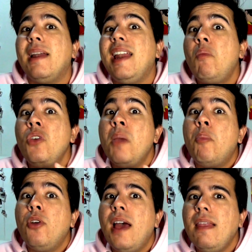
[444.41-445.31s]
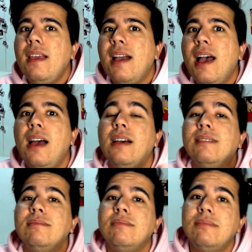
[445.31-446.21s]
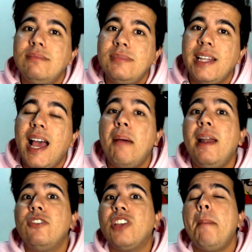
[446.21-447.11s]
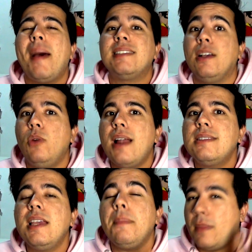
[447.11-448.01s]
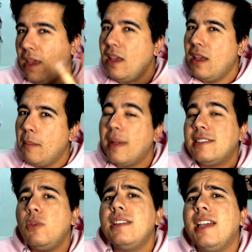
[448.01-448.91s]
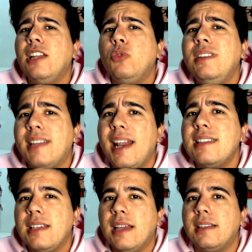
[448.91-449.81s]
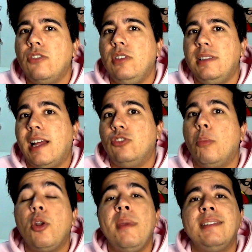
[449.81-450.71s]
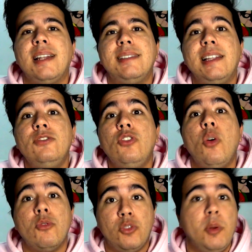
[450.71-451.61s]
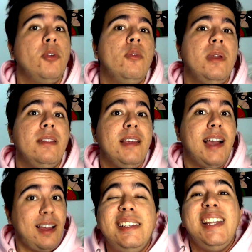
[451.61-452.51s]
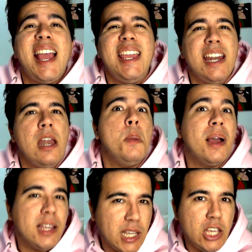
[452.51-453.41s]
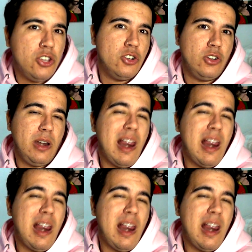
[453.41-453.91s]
de manera muy esporádica mm, te habla, no sé qué, para asegurarse para asegurarse que tu interés sigue estando intacto. Pero mientras tanto, como su propio nombre indica, te tiene ahí en el banquillo,